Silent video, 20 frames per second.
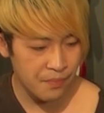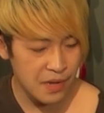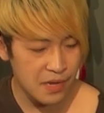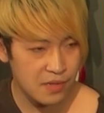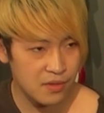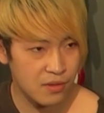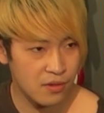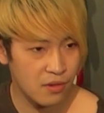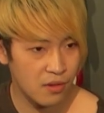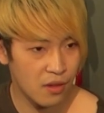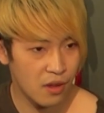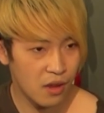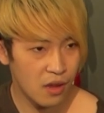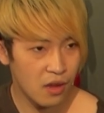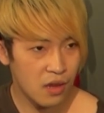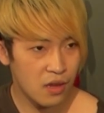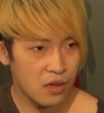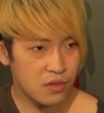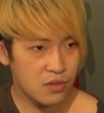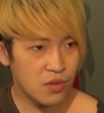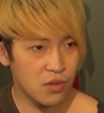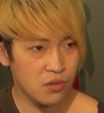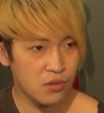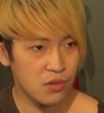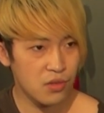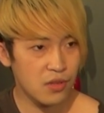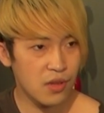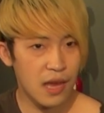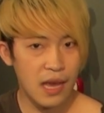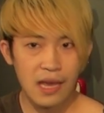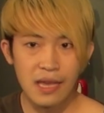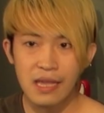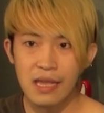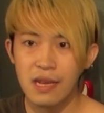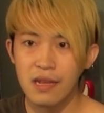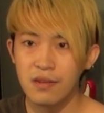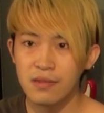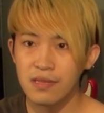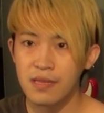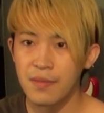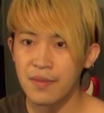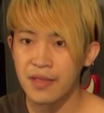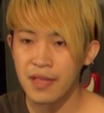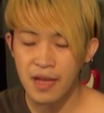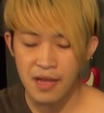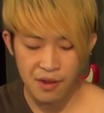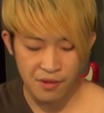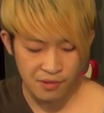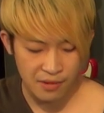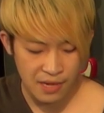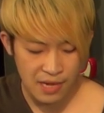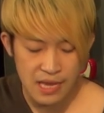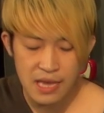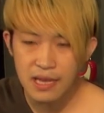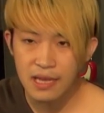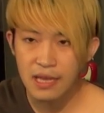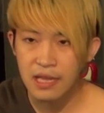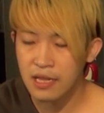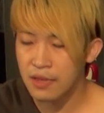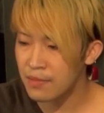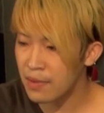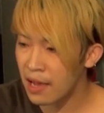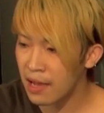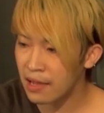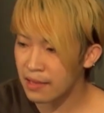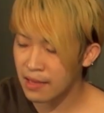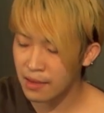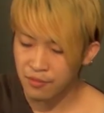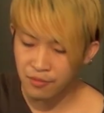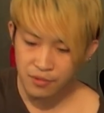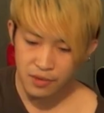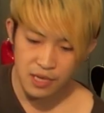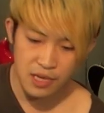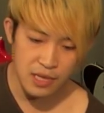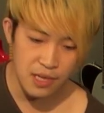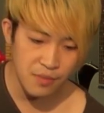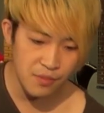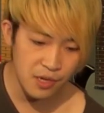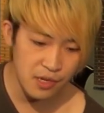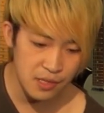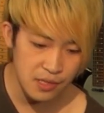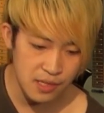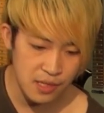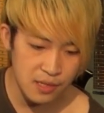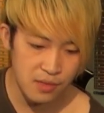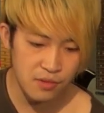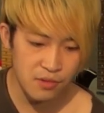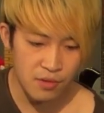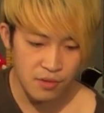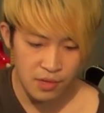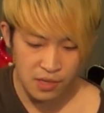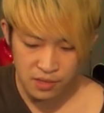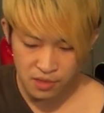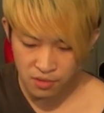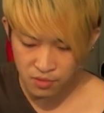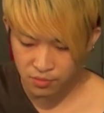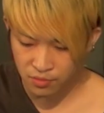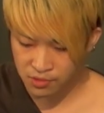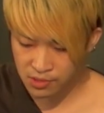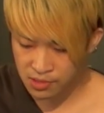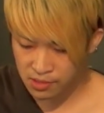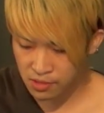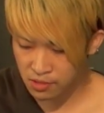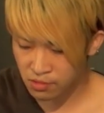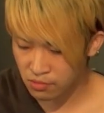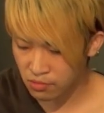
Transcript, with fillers: ぱりその曲の歯切れ良さみたいなのが一気に今多分聴いてもらっててすごい分かったと思うんですけ